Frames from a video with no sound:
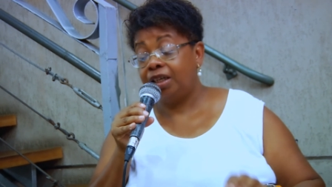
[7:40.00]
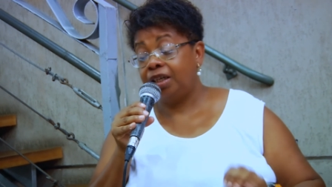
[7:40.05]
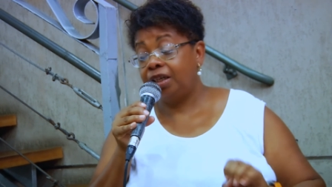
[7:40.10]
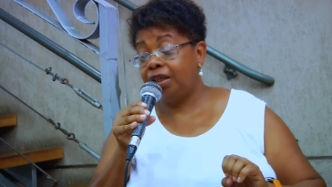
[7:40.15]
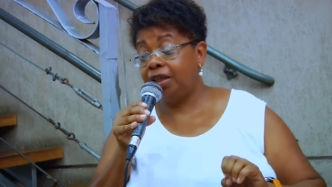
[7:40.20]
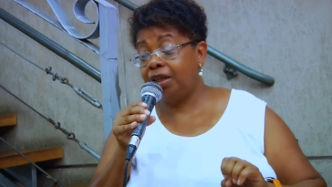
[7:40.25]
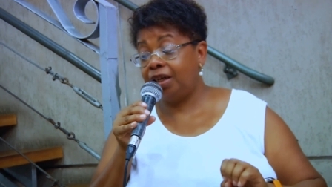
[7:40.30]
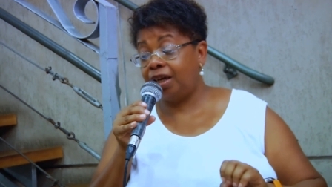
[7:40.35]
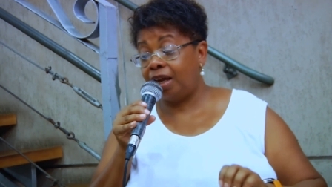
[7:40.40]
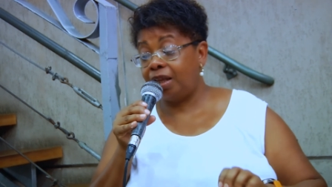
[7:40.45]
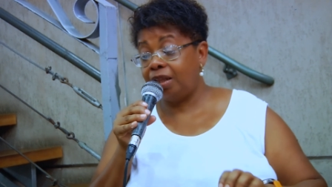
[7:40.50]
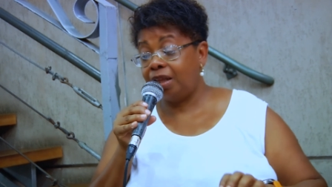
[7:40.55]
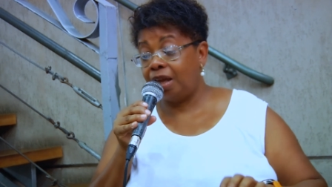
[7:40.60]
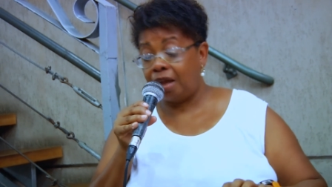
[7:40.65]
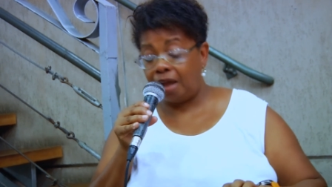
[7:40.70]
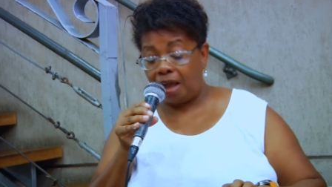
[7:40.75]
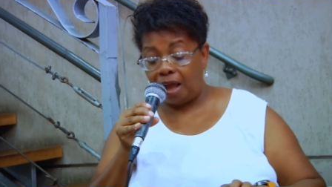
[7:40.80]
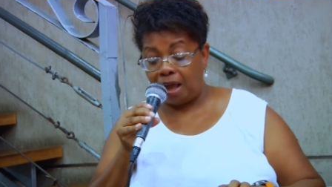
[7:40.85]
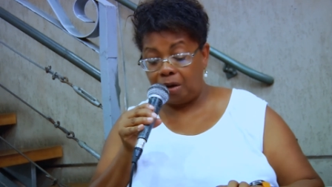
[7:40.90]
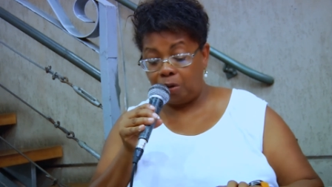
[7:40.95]
E
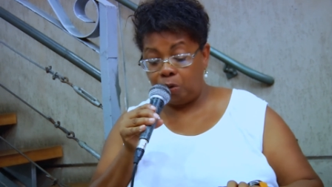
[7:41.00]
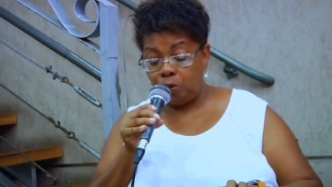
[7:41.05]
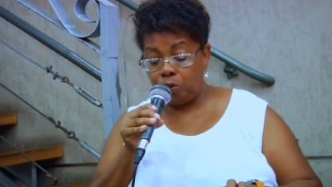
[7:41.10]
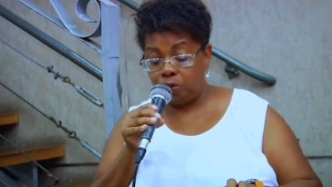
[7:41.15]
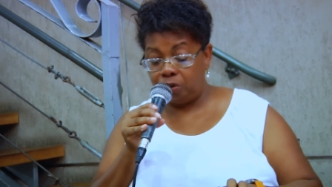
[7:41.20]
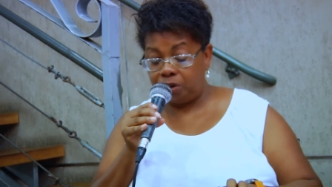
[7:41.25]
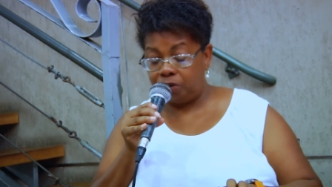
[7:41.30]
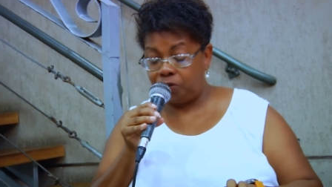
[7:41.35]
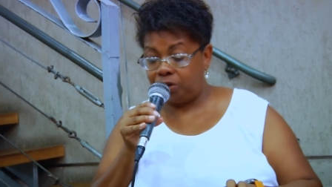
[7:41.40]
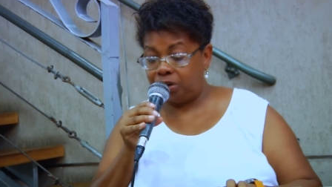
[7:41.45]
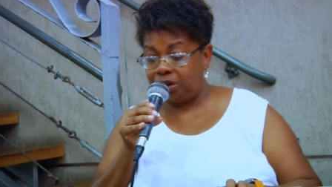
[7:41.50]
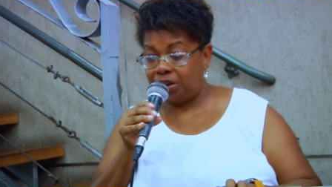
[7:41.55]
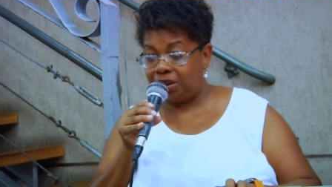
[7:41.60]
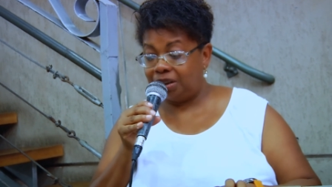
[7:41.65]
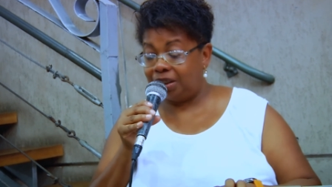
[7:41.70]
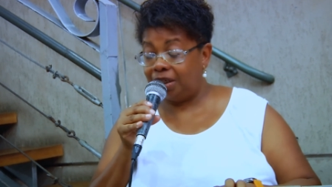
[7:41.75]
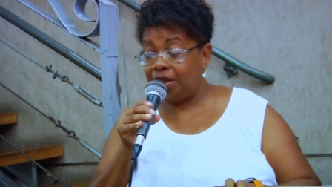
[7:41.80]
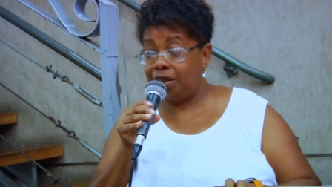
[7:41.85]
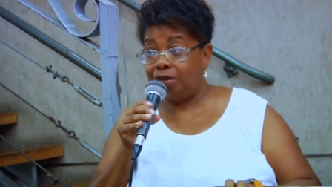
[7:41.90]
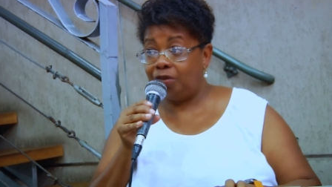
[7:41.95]
cada aluno que você
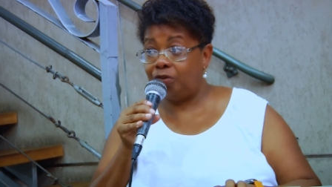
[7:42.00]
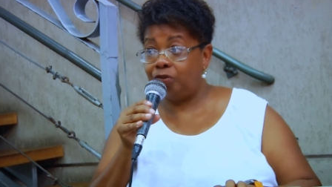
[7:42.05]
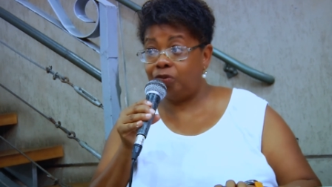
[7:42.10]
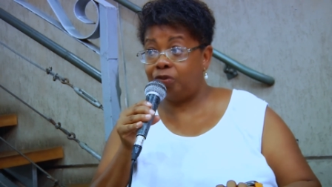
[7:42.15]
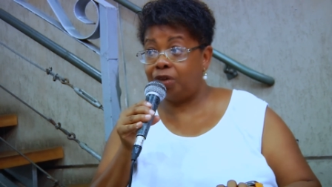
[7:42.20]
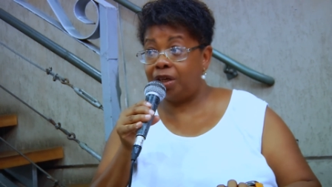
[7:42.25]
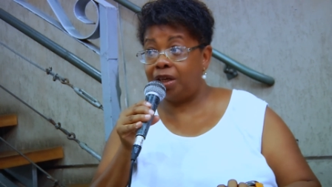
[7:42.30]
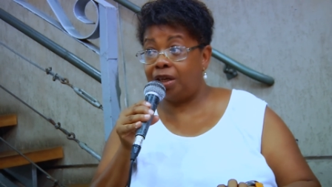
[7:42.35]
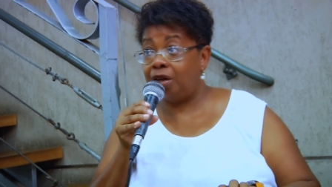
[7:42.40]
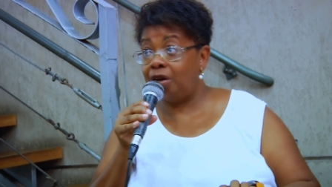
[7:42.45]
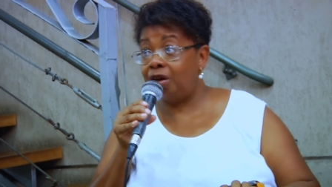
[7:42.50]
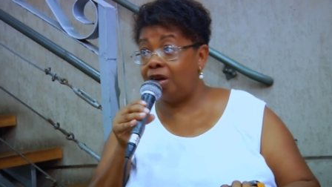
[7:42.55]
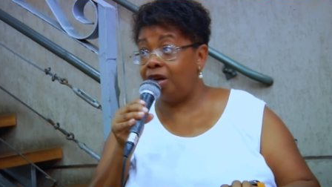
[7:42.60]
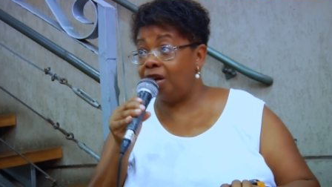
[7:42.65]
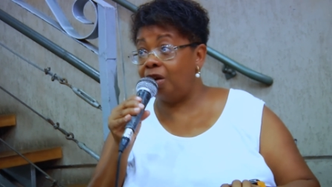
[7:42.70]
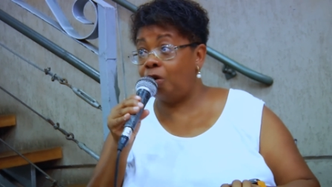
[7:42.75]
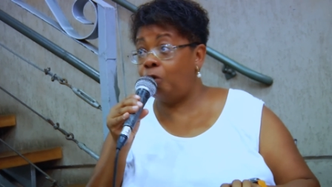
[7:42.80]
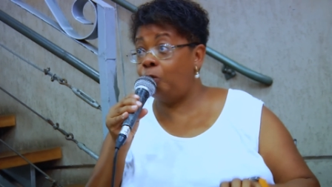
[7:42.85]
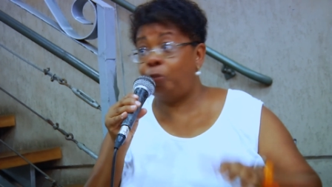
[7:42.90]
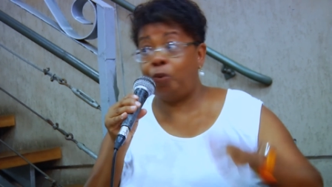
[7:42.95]
tem
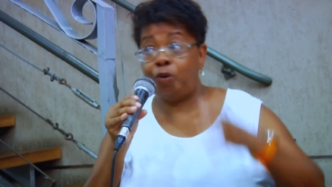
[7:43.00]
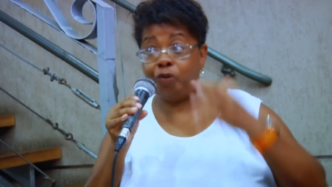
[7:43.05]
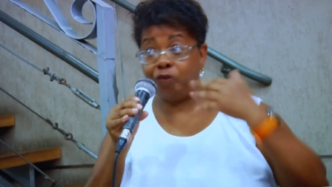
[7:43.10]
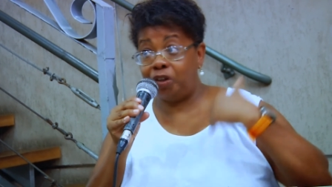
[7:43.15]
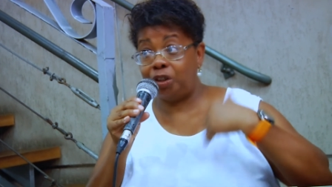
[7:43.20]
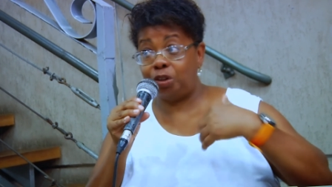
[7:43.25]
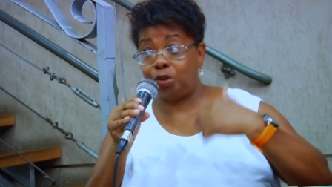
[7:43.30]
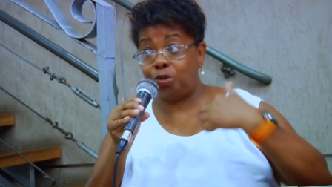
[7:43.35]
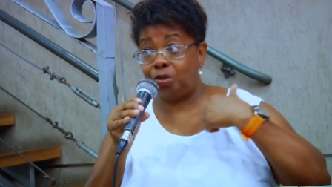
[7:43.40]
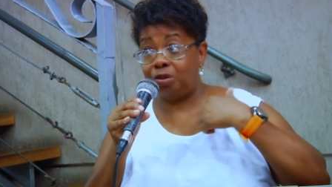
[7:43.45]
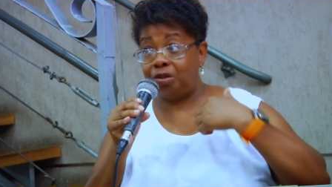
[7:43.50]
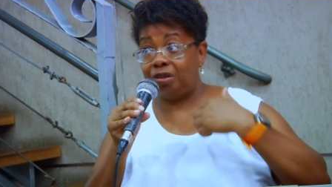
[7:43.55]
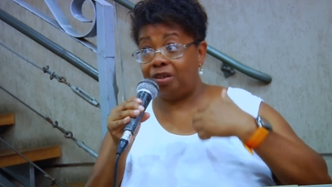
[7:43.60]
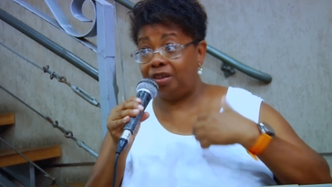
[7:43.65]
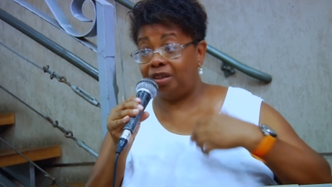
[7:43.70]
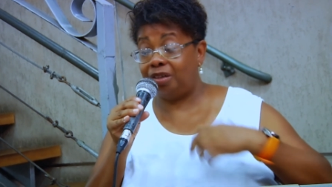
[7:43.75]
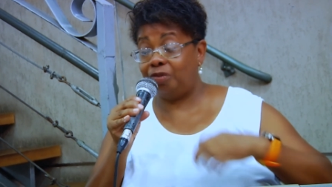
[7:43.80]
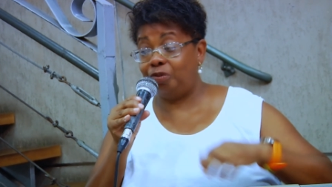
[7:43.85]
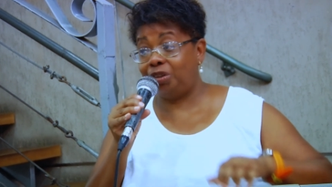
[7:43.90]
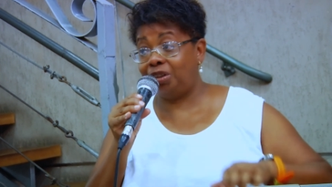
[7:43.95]
é, é um professor
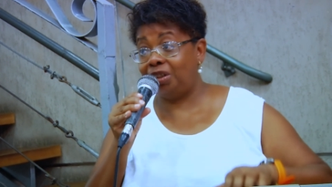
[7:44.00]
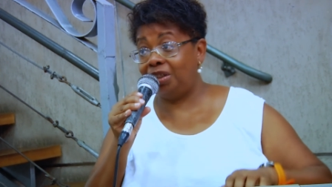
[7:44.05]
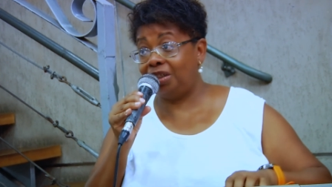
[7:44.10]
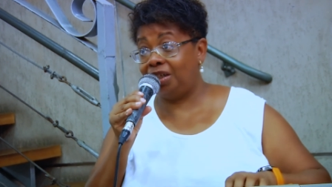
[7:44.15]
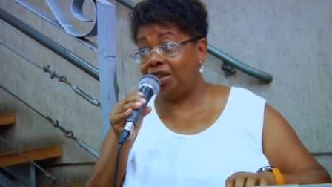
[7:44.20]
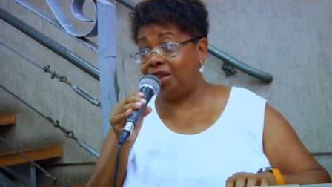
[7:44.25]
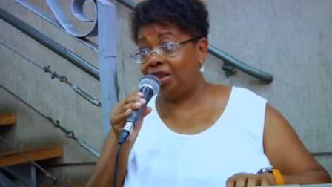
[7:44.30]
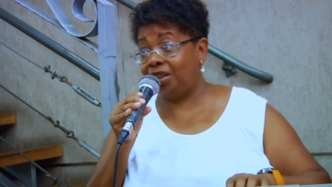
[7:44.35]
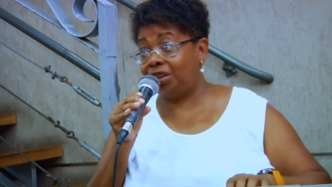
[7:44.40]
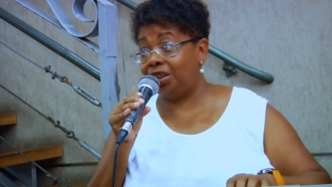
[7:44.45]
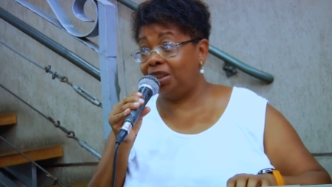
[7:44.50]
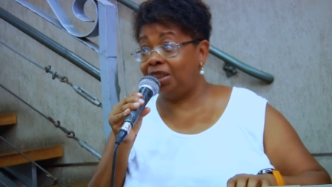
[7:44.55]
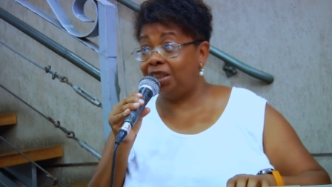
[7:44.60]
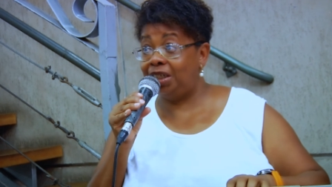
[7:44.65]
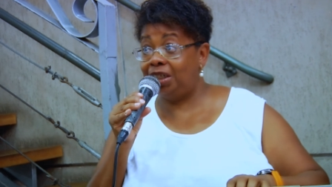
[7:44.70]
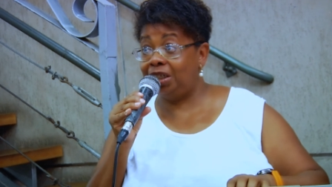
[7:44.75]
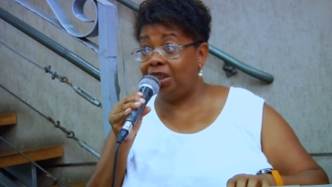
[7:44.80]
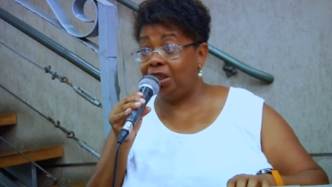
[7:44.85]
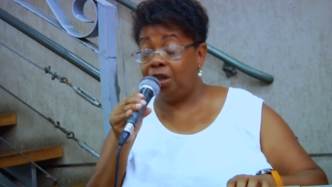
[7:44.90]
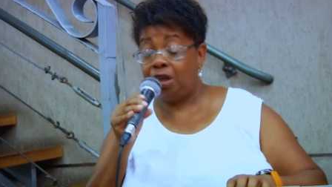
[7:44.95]
que você, que você
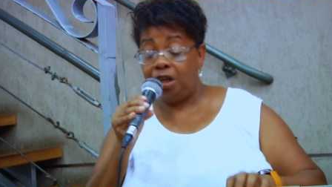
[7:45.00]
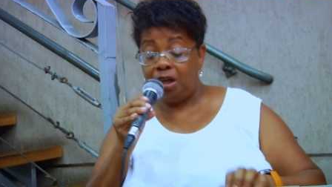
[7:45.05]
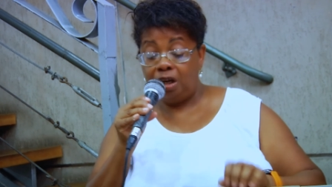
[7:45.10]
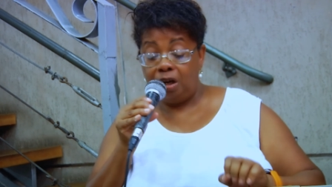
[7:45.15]
ganha,